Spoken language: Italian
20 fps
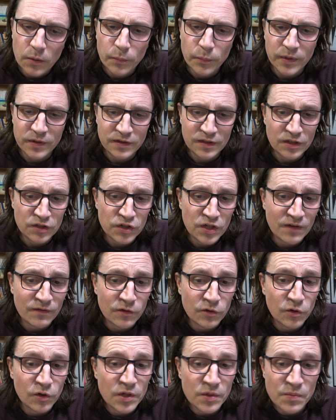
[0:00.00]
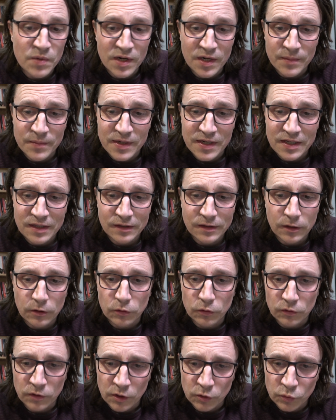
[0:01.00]
Passeggiavano liberamente,
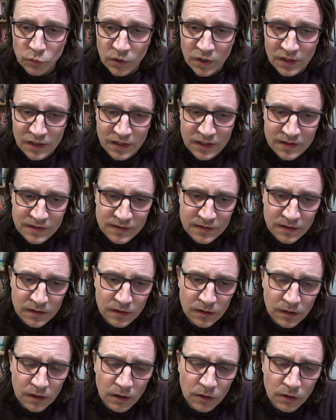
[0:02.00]
con naturalezza